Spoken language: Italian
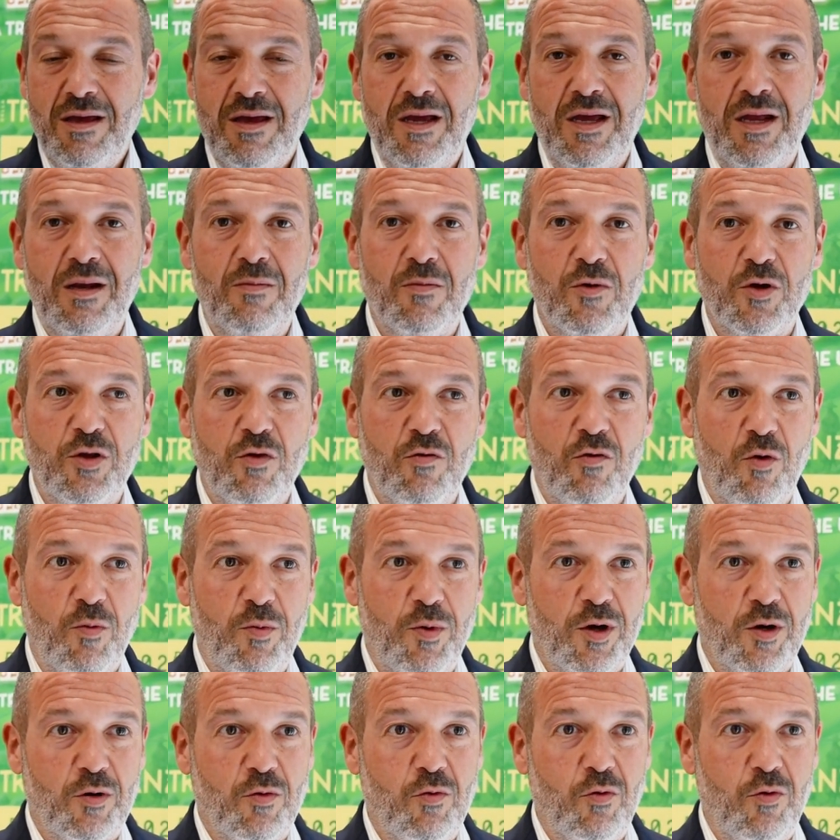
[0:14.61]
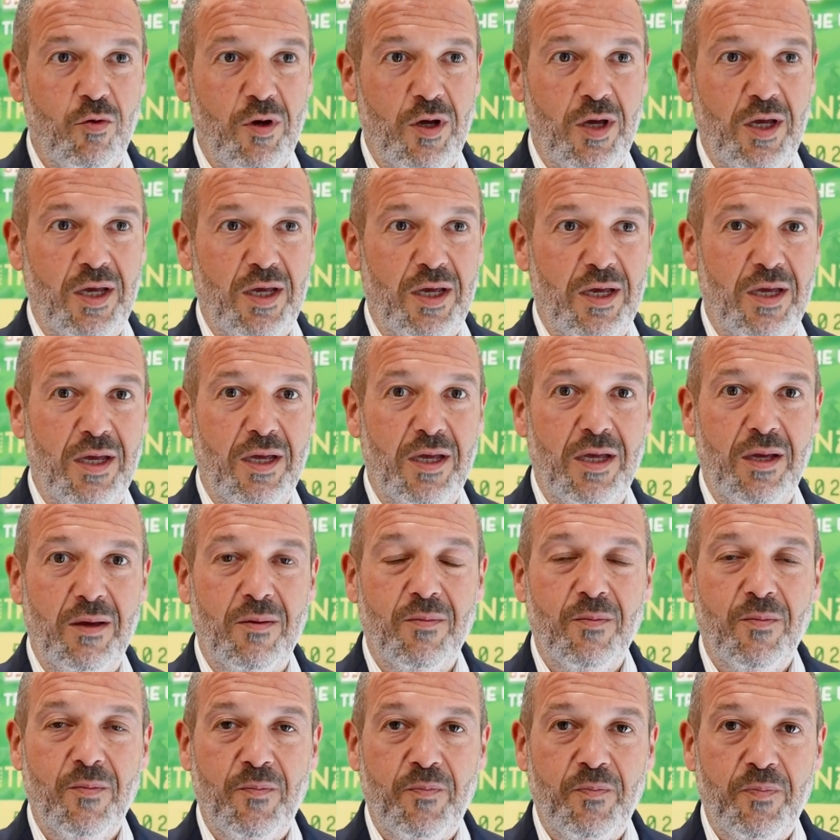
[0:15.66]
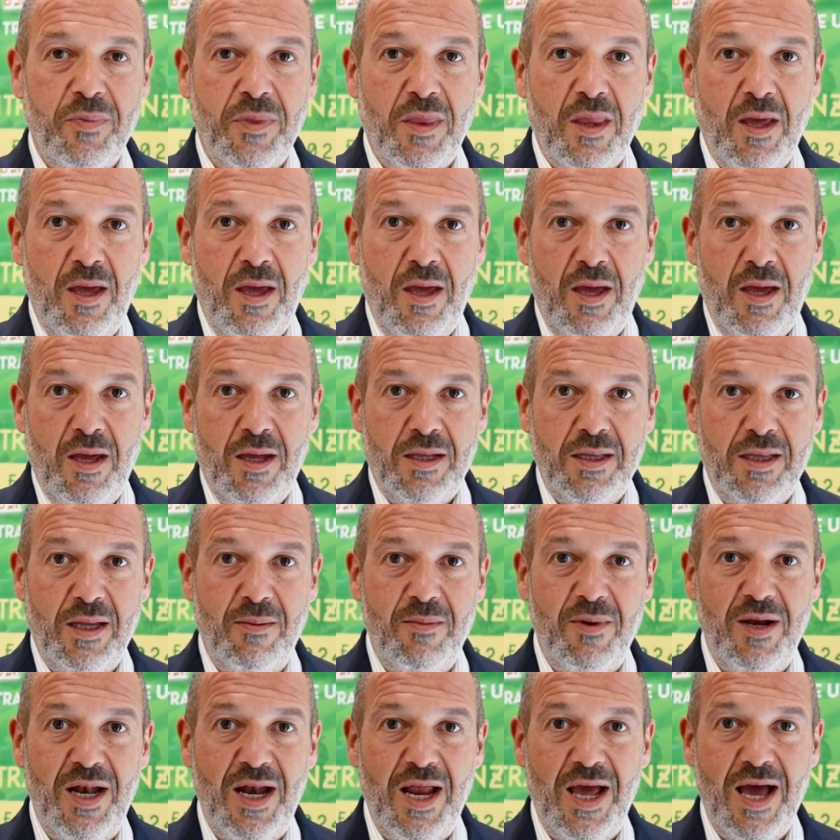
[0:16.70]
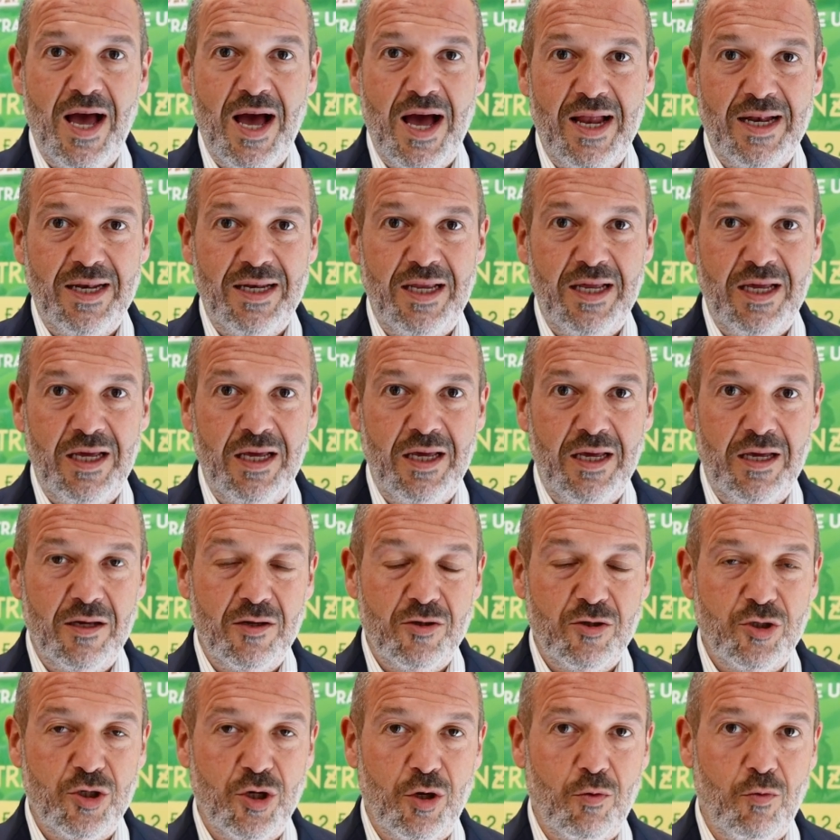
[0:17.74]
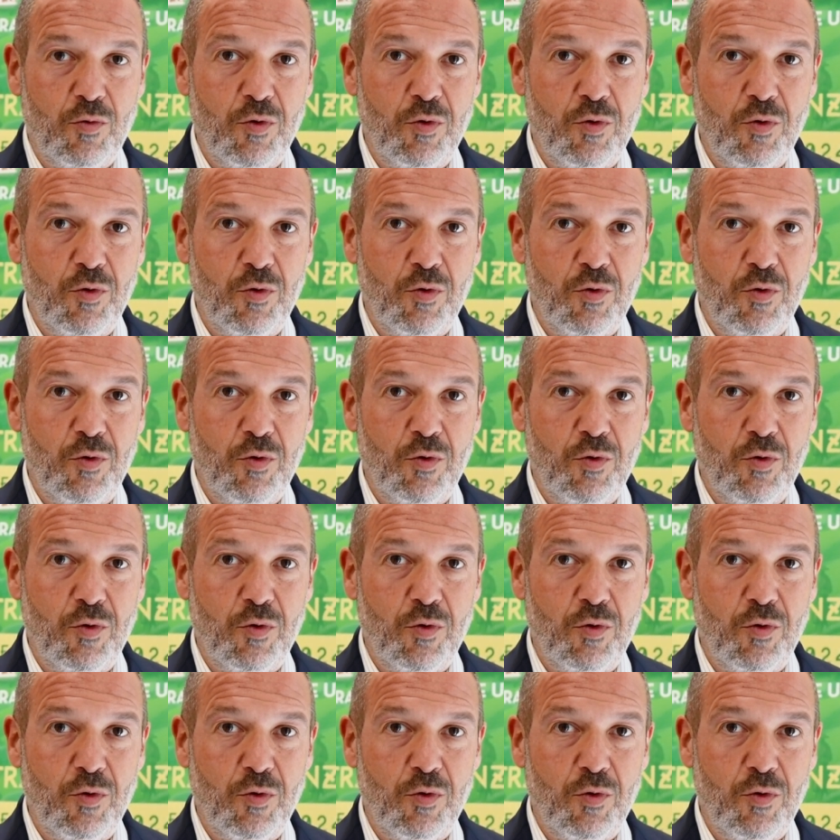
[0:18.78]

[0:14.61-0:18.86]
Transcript: il motivo per cui da mille anni c'è